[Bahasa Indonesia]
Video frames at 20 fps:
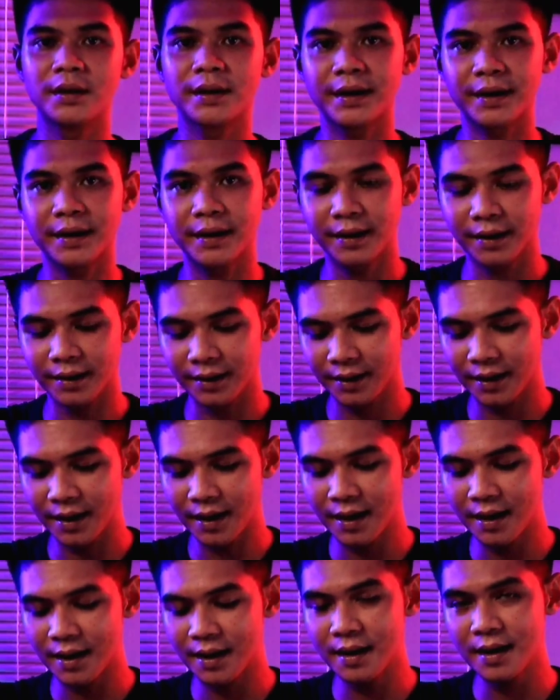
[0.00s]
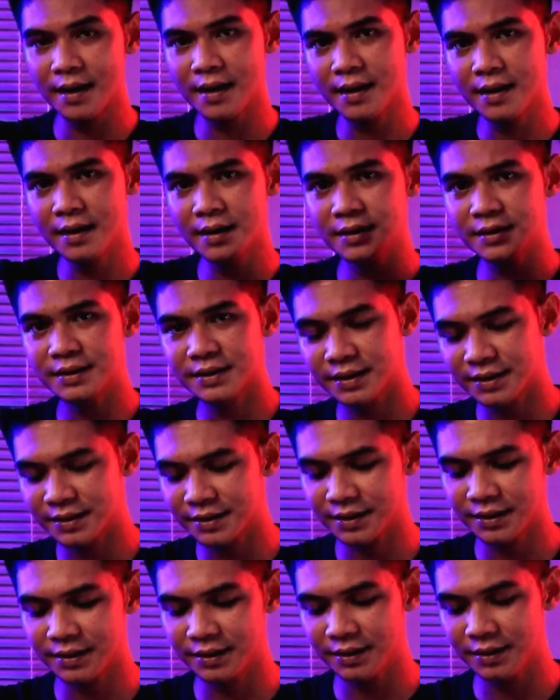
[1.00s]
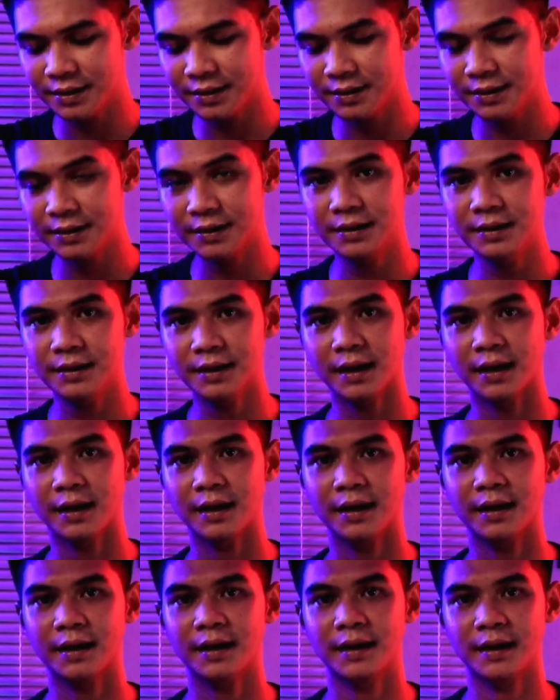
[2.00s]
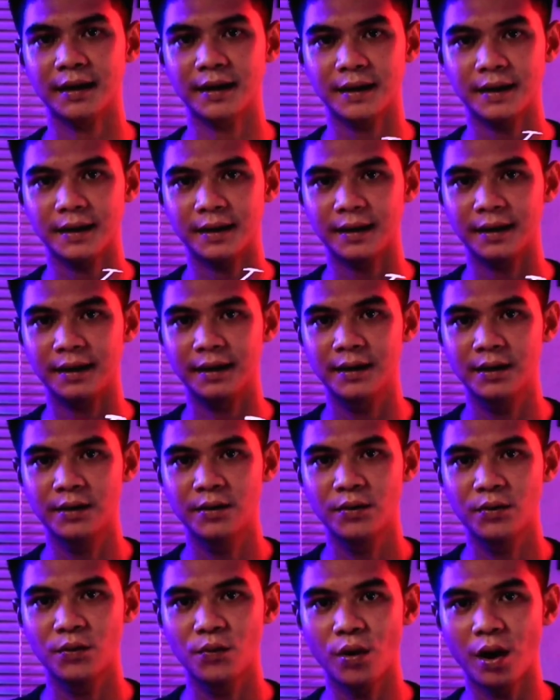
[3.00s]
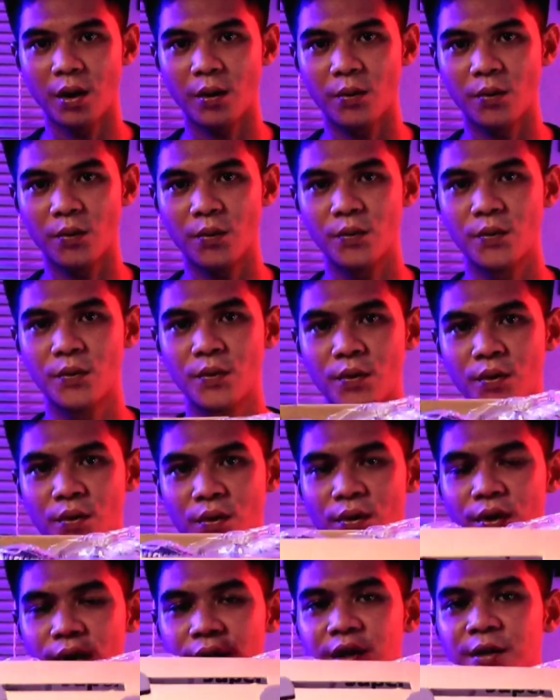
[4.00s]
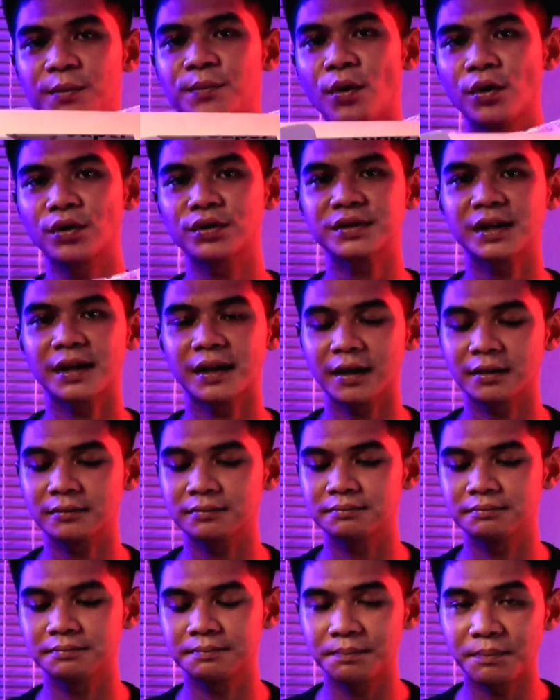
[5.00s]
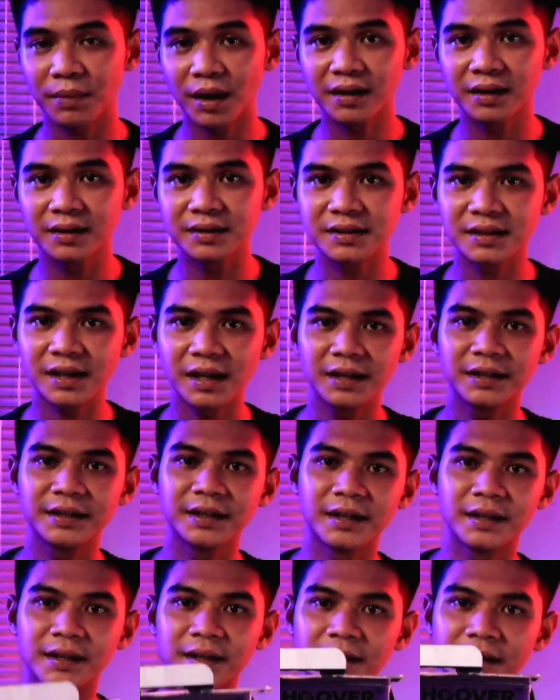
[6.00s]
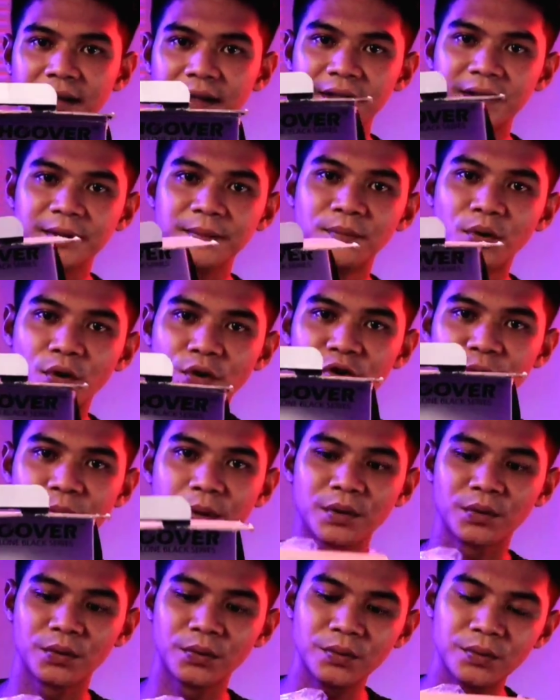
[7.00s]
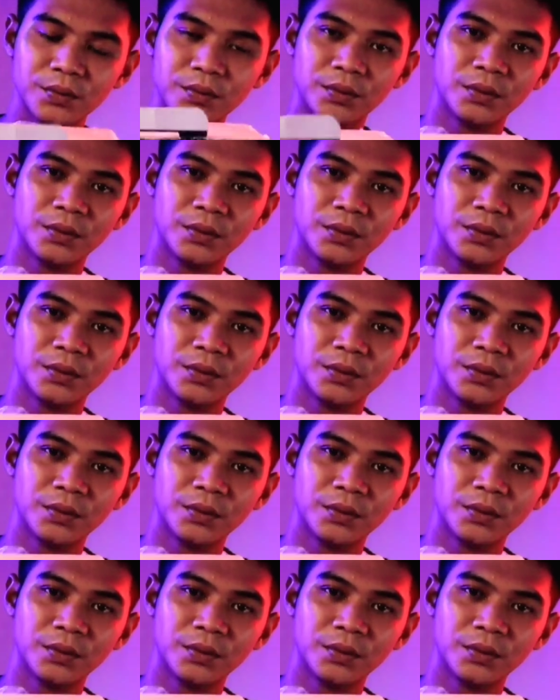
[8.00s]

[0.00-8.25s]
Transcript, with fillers: Oke guys, di sini nah wow. Ini box sangat padat sekali ya. Ini box penuh.